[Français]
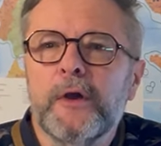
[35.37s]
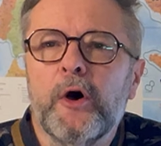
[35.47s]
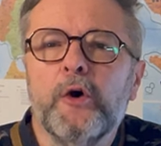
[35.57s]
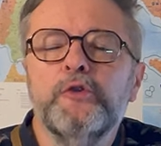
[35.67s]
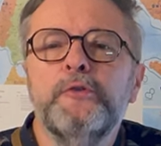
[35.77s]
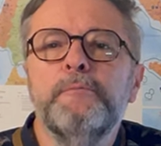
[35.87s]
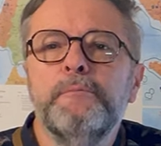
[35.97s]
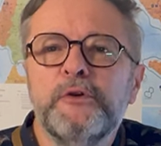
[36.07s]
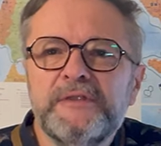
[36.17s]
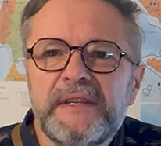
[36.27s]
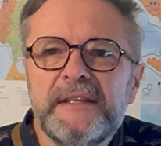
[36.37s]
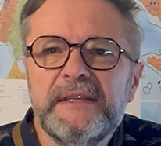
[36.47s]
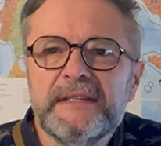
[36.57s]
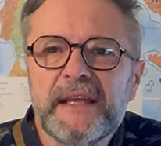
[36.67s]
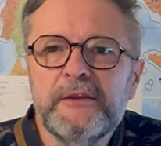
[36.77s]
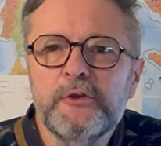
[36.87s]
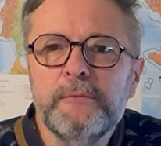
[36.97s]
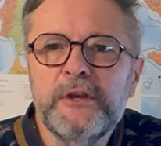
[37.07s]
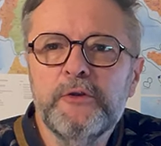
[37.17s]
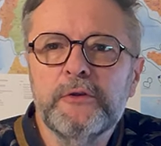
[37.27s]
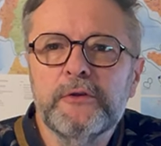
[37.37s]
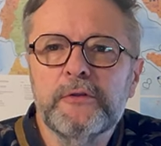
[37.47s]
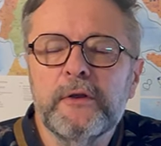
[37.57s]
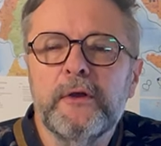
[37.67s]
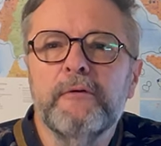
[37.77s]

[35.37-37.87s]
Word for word: En une petite dizaine de minutes,